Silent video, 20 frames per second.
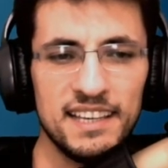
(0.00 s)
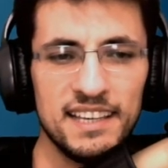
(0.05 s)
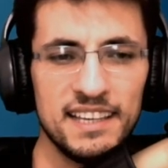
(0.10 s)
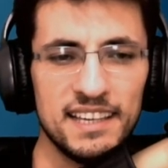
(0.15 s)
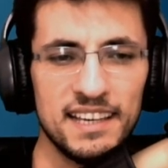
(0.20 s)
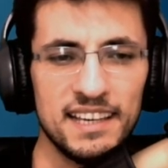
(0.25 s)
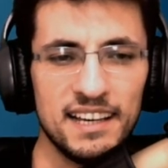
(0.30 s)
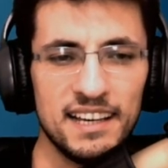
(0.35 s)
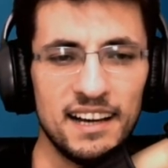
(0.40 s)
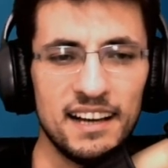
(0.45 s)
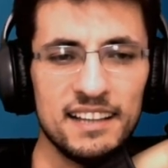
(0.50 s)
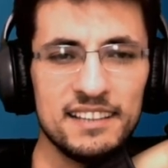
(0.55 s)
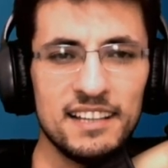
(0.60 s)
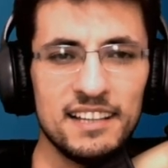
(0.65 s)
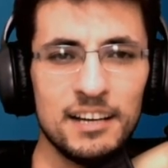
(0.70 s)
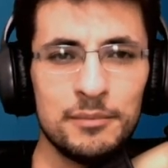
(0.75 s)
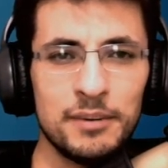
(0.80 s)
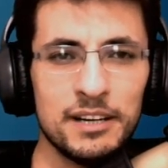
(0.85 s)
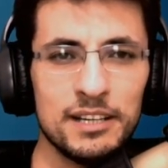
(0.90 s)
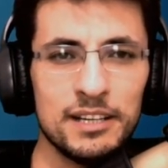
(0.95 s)
İyi
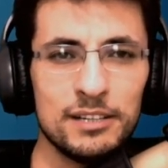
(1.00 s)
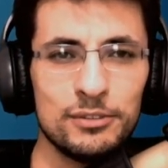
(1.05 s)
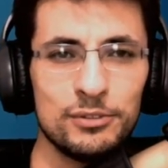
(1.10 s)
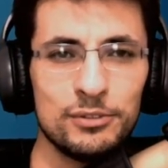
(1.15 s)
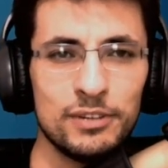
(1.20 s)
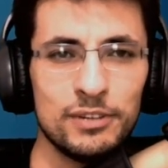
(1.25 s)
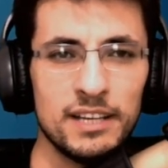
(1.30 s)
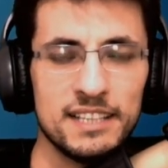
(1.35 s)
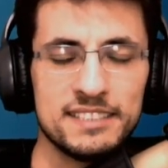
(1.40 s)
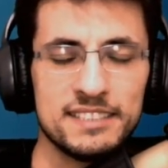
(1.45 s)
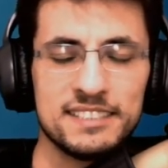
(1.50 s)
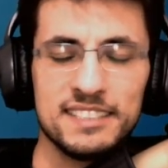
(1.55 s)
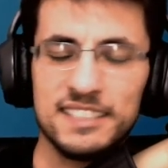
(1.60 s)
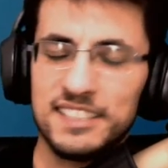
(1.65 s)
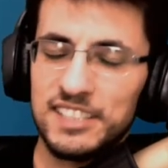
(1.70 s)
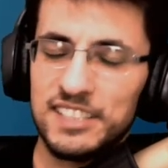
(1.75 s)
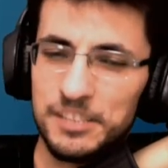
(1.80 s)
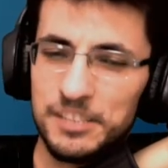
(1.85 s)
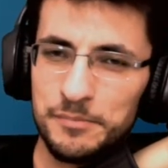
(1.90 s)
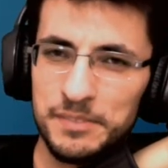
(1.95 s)
Allah'ım hayırlı uğurlu etsin.
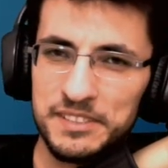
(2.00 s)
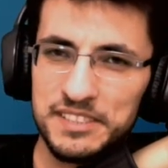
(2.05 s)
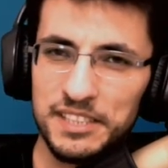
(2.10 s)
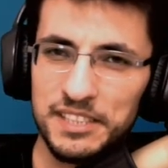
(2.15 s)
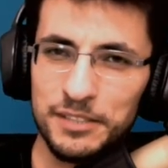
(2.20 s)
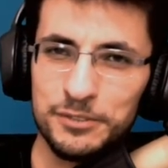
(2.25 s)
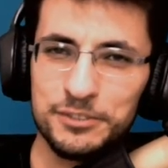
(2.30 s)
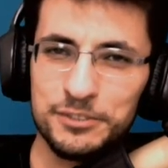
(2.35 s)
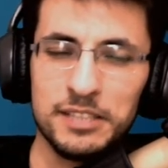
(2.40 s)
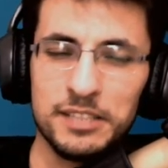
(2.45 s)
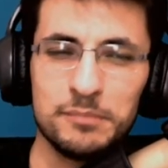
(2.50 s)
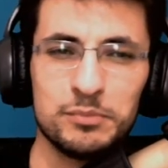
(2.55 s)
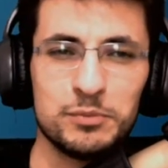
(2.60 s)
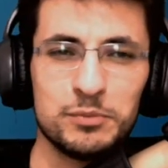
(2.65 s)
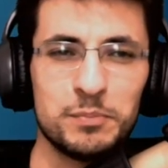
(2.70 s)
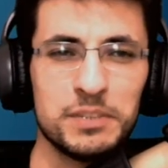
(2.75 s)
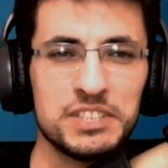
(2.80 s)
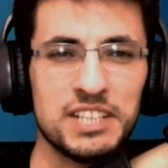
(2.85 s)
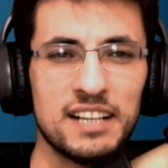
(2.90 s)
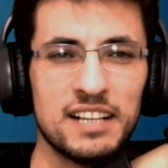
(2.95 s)

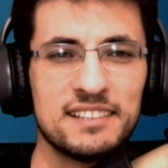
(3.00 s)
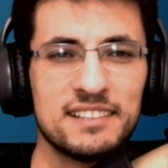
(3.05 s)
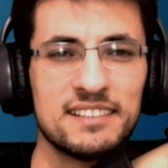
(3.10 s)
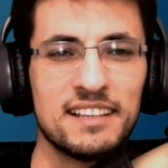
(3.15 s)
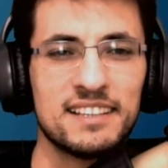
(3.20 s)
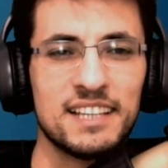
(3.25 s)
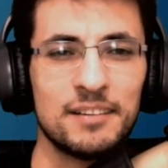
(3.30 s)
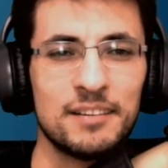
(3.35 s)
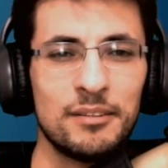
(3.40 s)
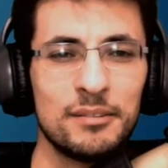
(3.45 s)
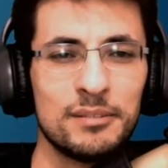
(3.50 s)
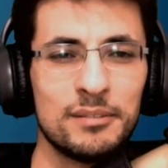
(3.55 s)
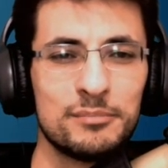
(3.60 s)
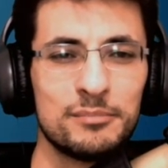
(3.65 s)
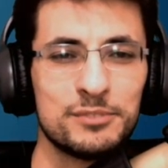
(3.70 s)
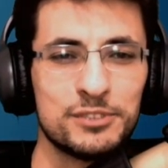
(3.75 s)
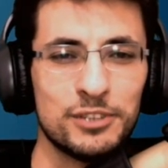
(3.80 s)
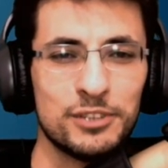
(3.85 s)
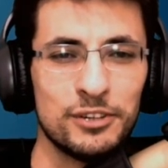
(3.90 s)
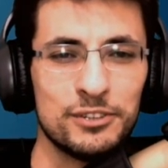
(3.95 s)
40.875 altında
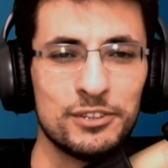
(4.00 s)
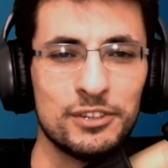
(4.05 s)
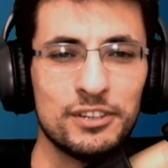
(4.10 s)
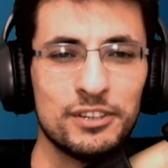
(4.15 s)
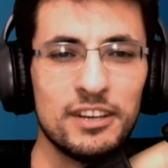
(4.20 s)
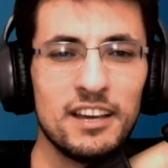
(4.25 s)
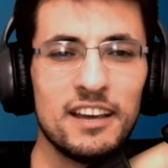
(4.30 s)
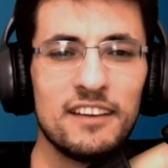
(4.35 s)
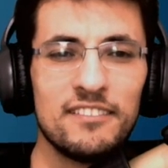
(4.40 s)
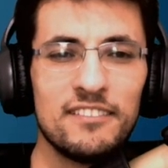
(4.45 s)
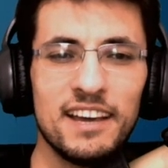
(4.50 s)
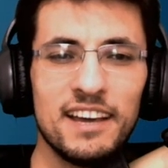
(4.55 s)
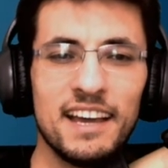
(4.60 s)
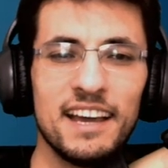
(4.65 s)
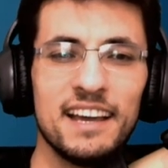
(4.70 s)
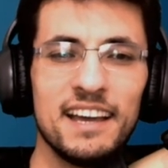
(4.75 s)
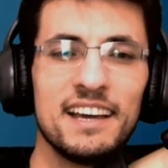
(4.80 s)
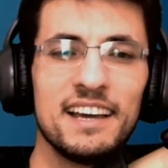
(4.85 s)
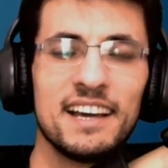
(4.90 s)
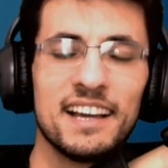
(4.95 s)
tamamlamış olduk
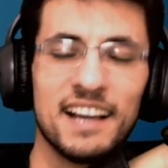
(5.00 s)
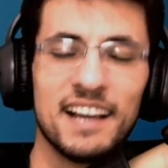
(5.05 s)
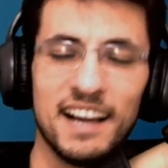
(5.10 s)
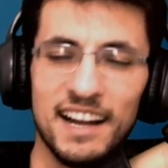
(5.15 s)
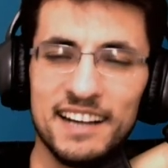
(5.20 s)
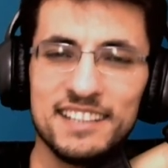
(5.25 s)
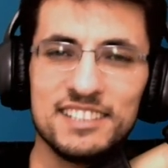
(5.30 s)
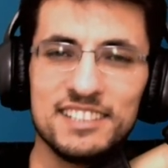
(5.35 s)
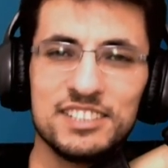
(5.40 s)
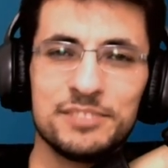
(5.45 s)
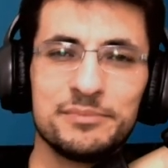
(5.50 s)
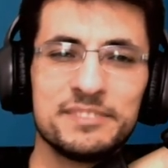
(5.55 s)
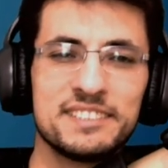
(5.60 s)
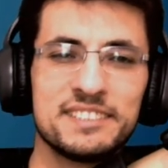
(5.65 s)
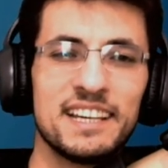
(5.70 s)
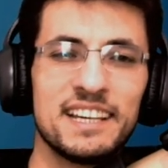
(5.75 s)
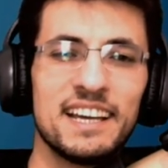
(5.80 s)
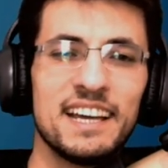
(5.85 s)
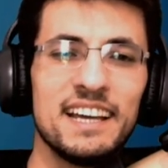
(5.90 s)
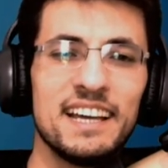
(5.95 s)
ve
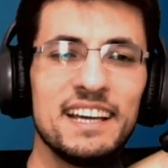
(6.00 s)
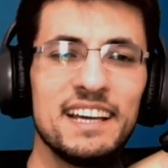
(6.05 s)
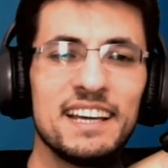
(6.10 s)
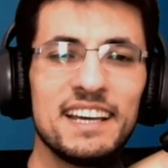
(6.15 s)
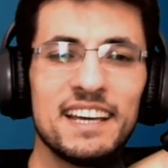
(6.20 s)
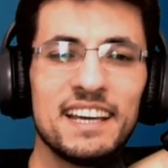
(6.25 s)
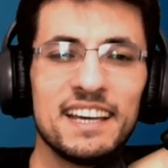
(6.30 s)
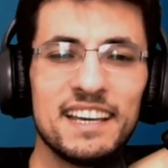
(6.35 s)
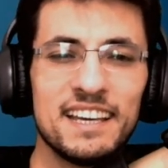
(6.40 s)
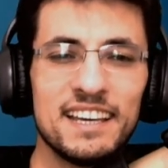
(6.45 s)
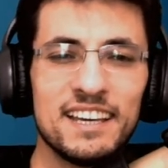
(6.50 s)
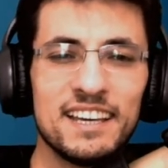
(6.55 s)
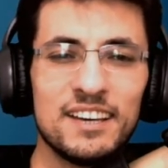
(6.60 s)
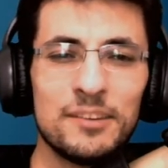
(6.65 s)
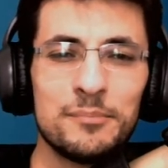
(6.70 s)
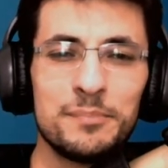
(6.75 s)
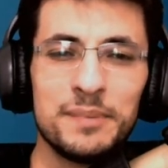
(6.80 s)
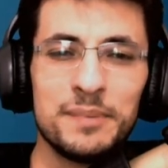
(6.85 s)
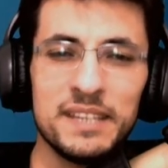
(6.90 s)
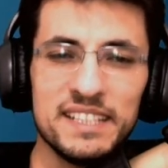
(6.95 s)
kardeşimize
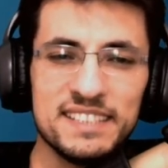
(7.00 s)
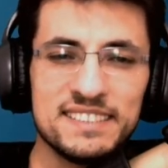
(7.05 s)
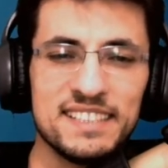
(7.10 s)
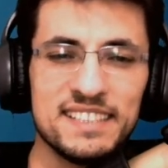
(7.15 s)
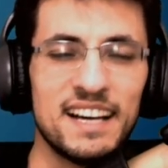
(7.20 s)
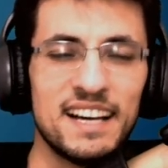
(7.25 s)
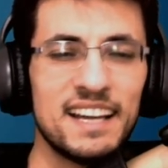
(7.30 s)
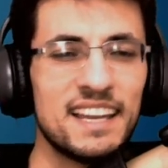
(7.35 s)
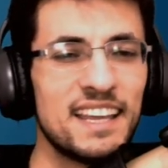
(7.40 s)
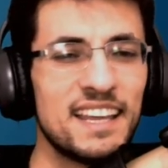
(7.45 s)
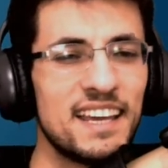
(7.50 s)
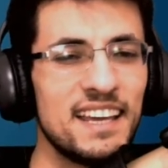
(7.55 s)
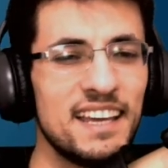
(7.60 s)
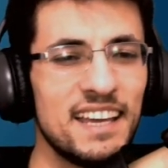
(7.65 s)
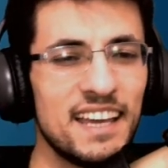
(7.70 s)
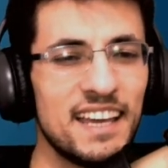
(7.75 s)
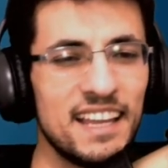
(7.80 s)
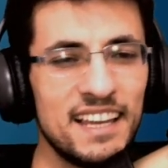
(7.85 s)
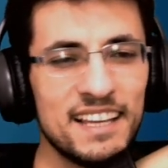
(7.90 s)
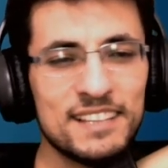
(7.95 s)
e, bir
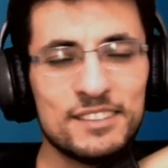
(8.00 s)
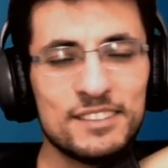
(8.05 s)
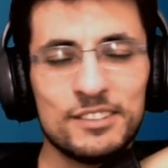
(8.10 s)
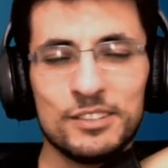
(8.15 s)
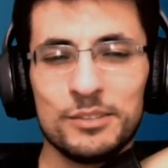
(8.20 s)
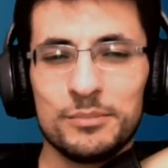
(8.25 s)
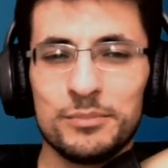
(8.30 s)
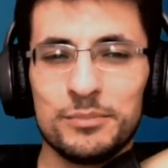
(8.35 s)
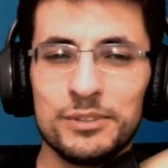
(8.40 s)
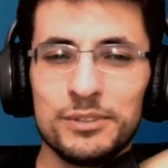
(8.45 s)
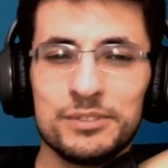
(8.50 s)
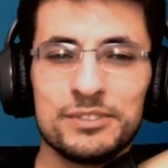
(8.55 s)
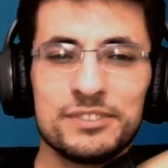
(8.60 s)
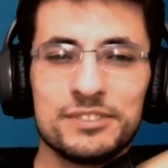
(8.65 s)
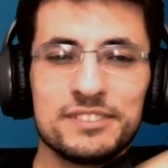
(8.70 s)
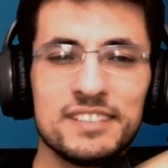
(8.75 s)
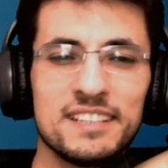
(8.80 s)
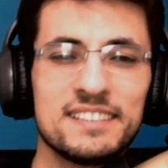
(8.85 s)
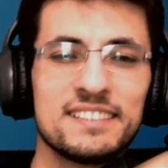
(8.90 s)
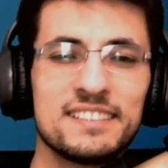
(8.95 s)
tane elektro
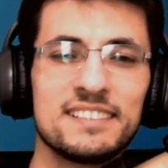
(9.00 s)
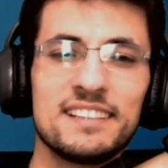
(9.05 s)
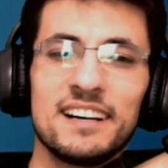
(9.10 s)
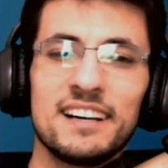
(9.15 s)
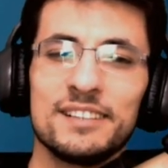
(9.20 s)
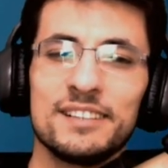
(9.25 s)
büyücü satın